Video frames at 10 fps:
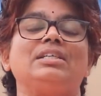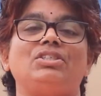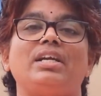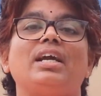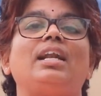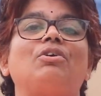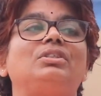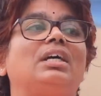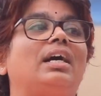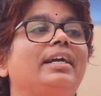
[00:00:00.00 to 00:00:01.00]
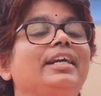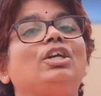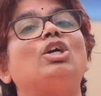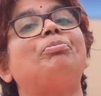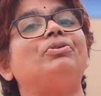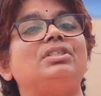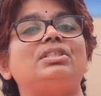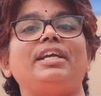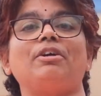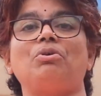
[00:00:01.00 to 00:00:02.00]
చెయ్యాలా వద్దా ఇంట్లో పూజ
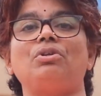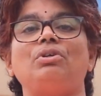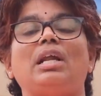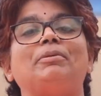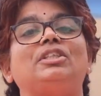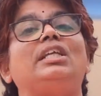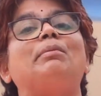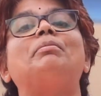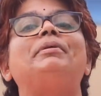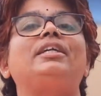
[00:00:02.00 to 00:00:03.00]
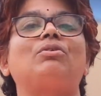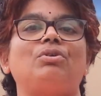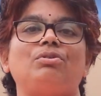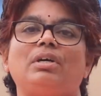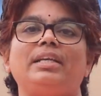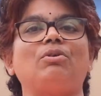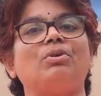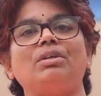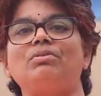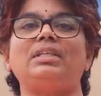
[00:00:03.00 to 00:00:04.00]
చేయకూడదు లేకపోతే దీపం పెట్టకూడదు అని
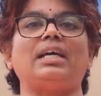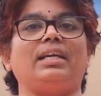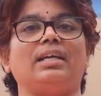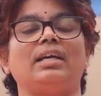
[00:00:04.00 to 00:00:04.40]
కొన్ని ఉంటాయి